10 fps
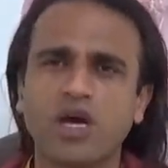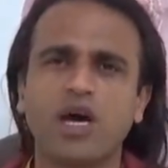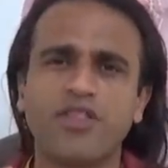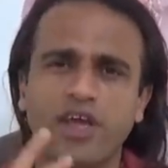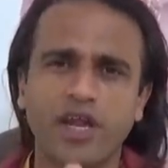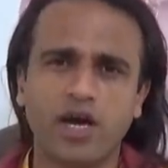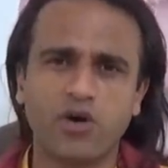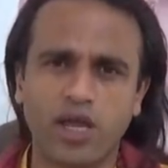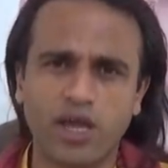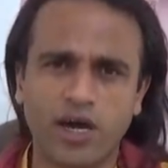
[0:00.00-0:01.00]
अंधेरा हो
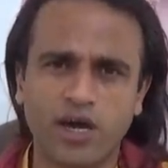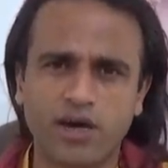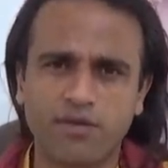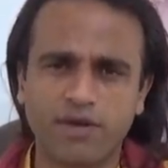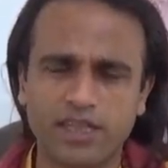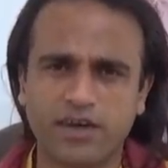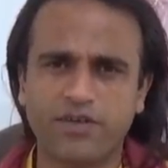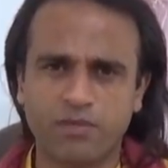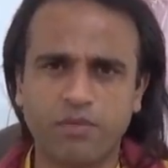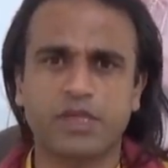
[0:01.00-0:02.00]
रहेगा
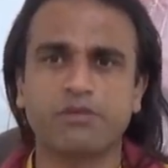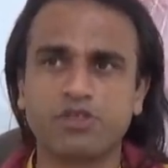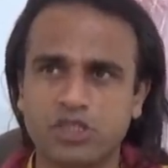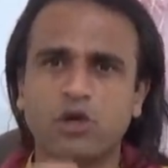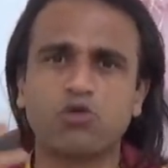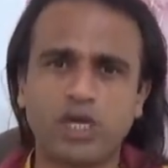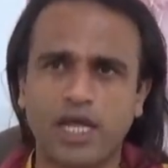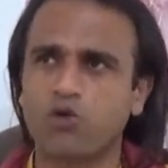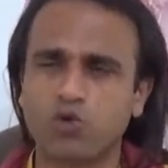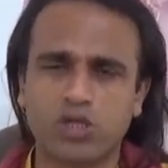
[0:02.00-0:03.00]
वातावरण में मतलब जितना
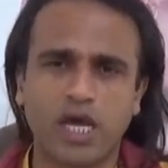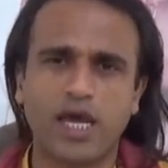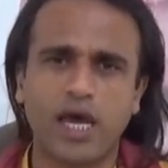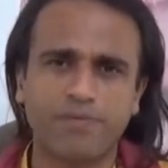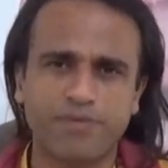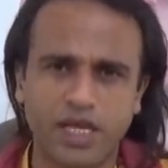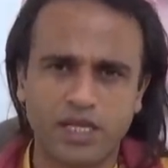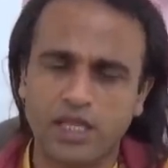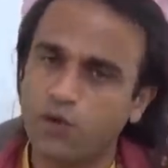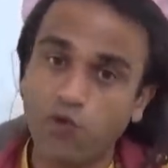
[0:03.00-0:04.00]
उजाला होता है आप
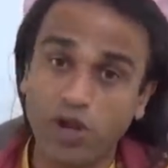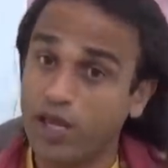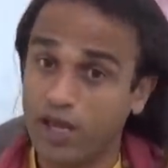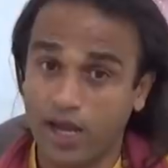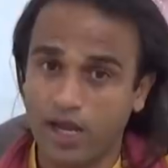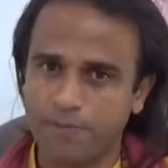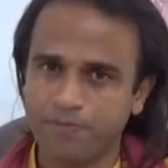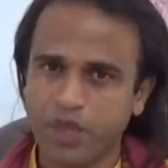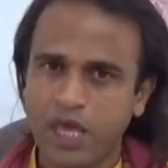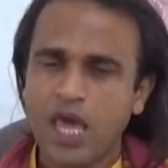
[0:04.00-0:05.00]
देखते हैं वो नहीं
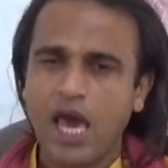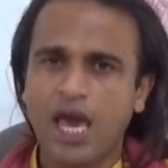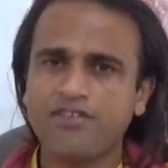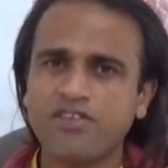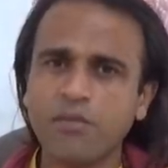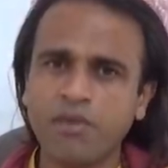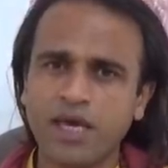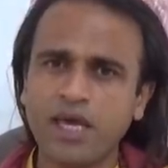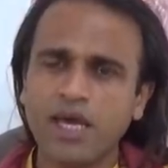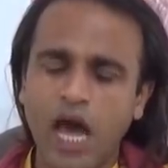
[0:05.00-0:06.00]
रहेगा ऐसे
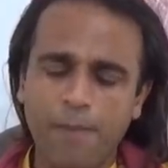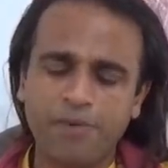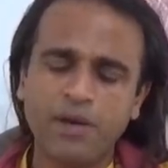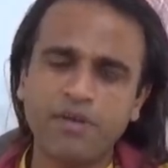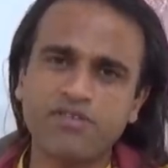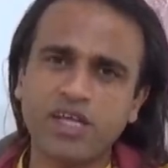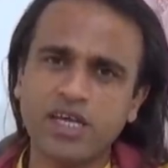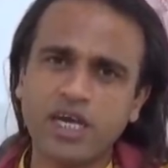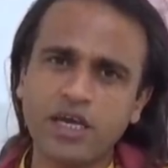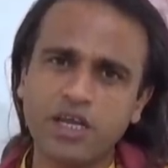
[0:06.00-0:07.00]
में आपने हमेशा
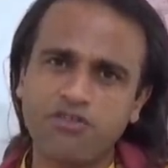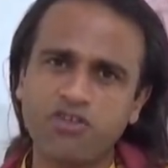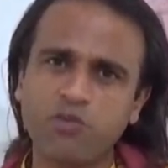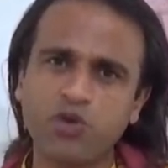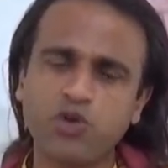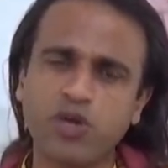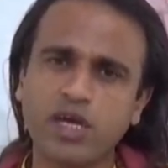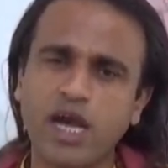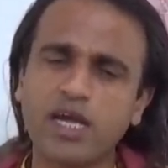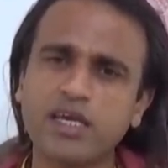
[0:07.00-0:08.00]
देखा कि ऋषि मुनियों ने
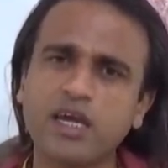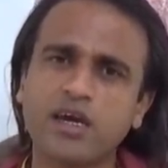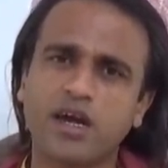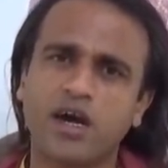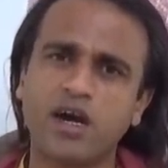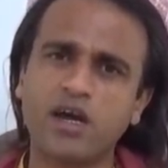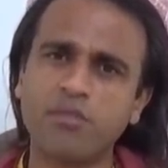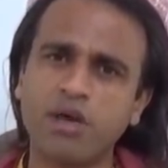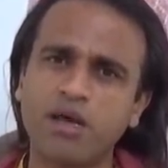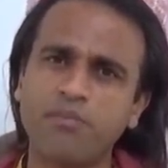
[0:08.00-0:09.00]
कहा कि ग्रहण
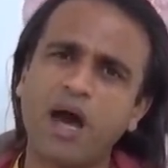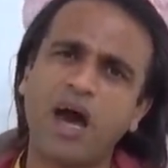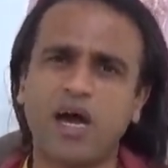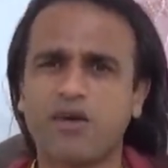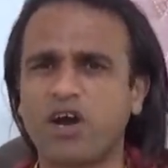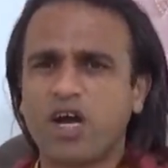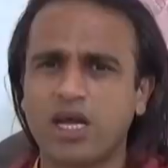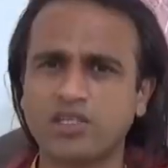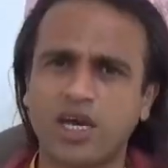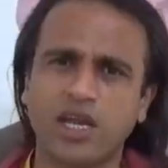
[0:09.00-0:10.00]
में बाहर वगैरह
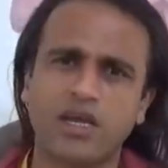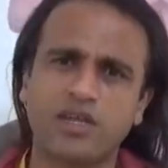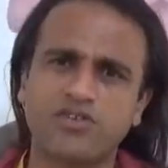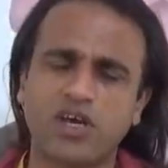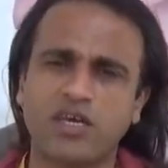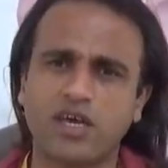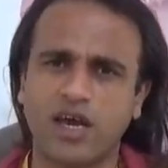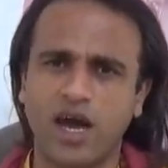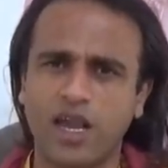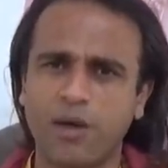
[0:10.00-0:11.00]
जाना नहीं चाहिए
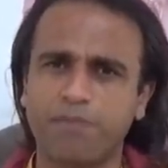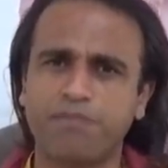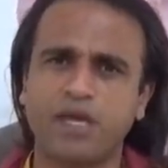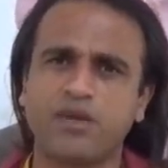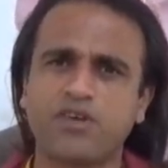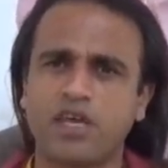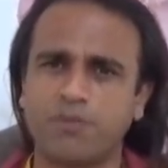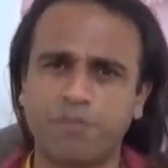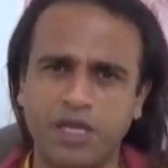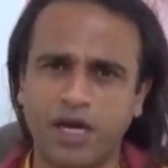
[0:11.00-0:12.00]
खाना नहीं चाहिए
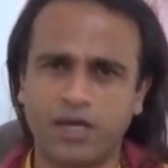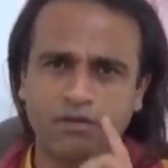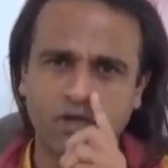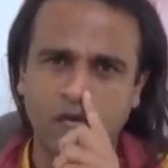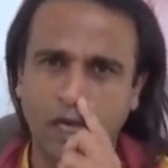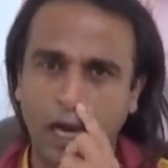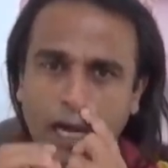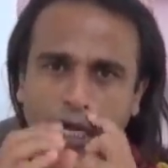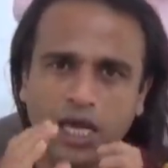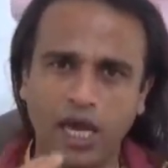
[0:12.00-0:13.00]
पीना नहीं चाहिए
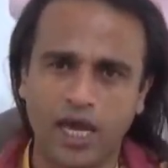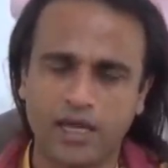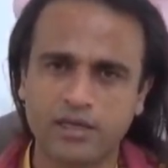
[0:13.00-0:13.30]
कारण क्या है